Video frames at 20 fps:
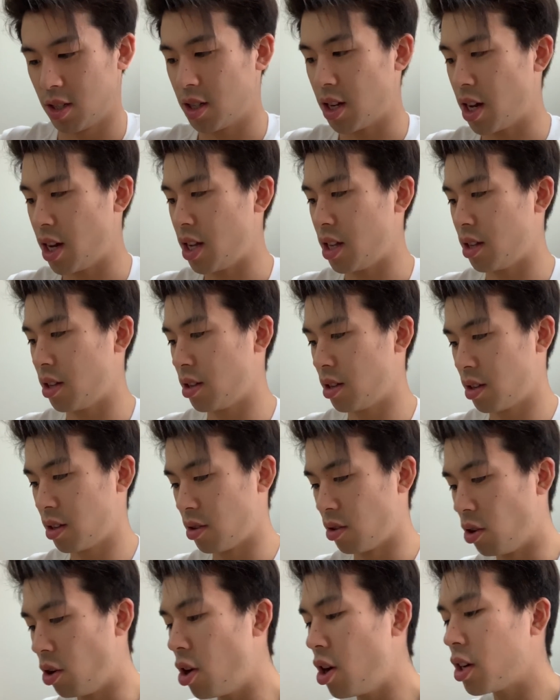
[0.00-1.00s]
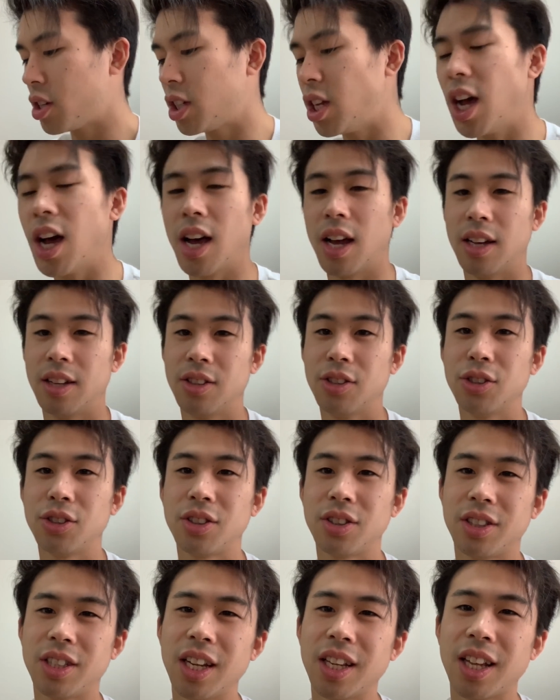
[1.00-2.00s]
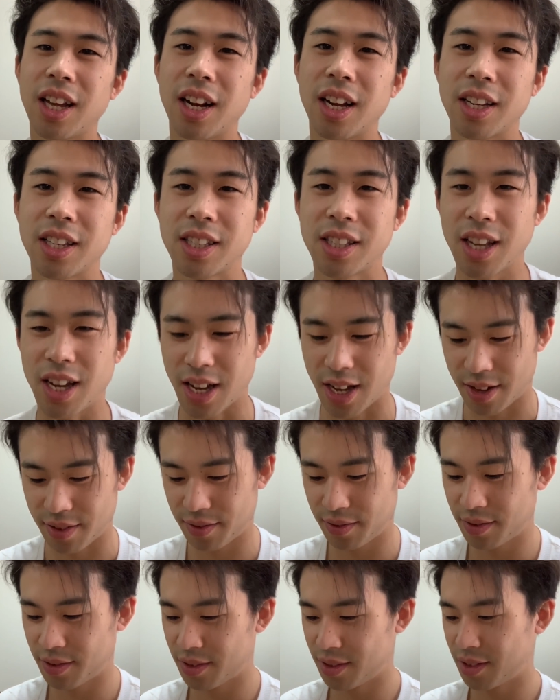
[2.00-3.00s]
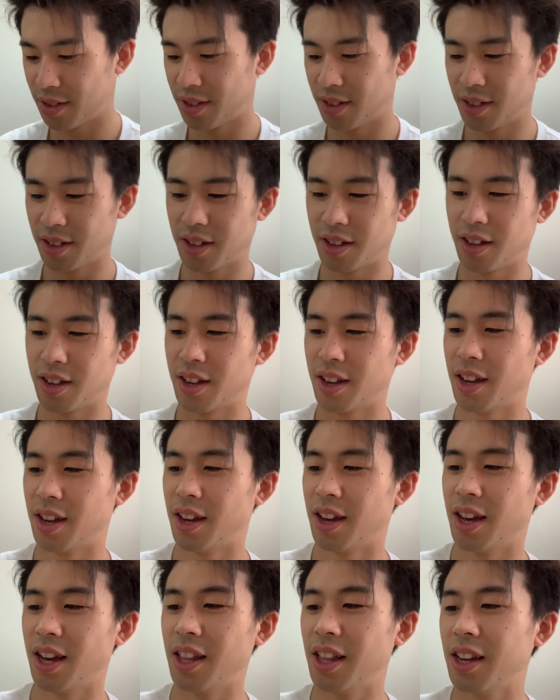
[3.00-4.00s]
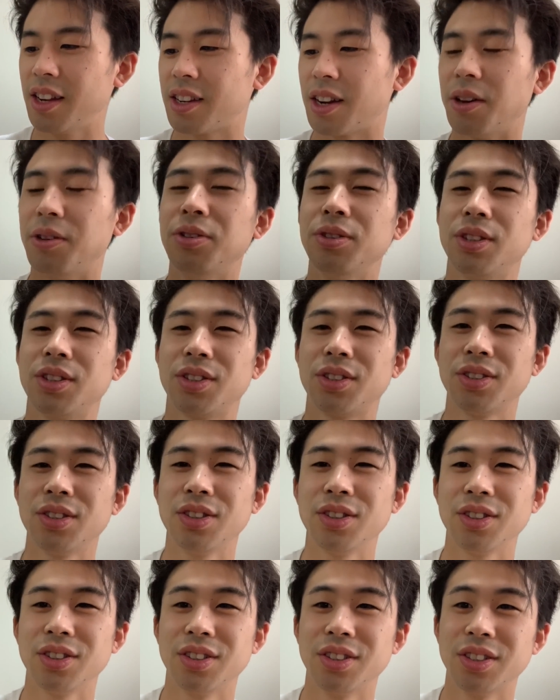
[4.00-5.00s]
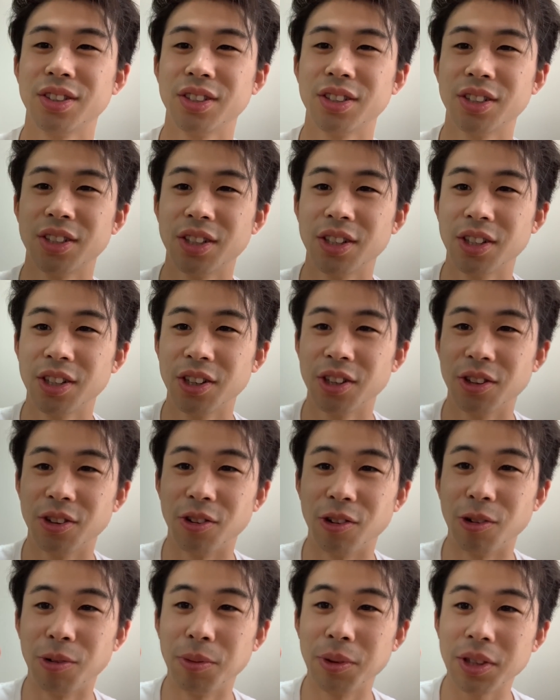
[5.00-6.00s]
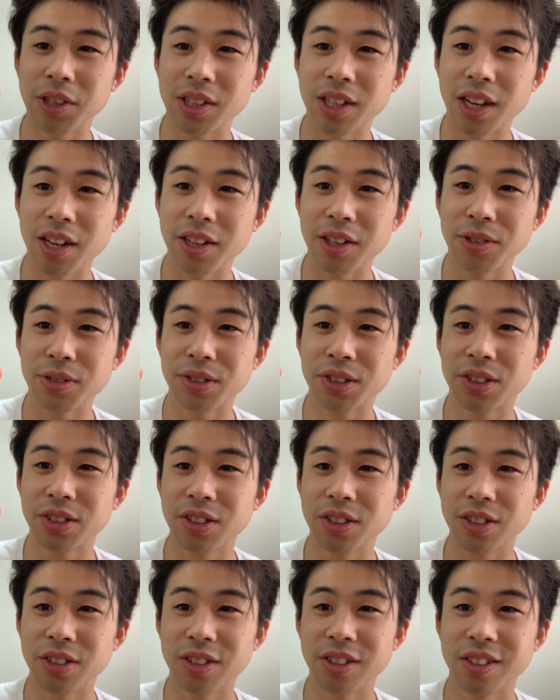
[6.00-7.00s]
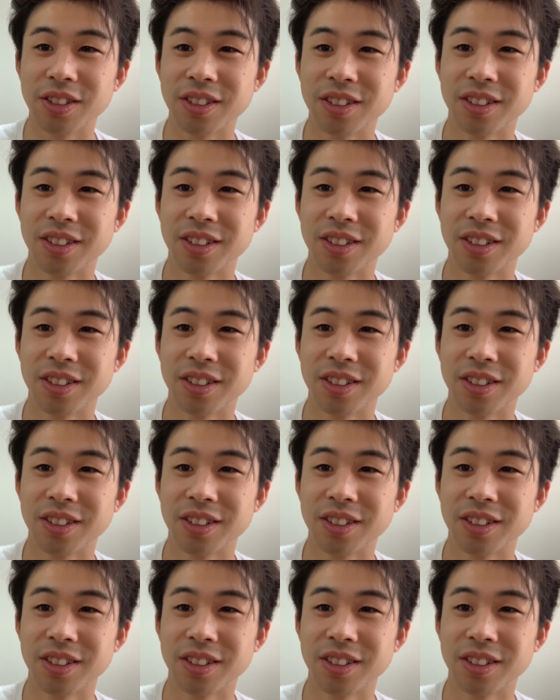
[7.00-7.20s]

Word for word: はい。おー来た言ってたら来たあ、なんか普通。思ったより普通。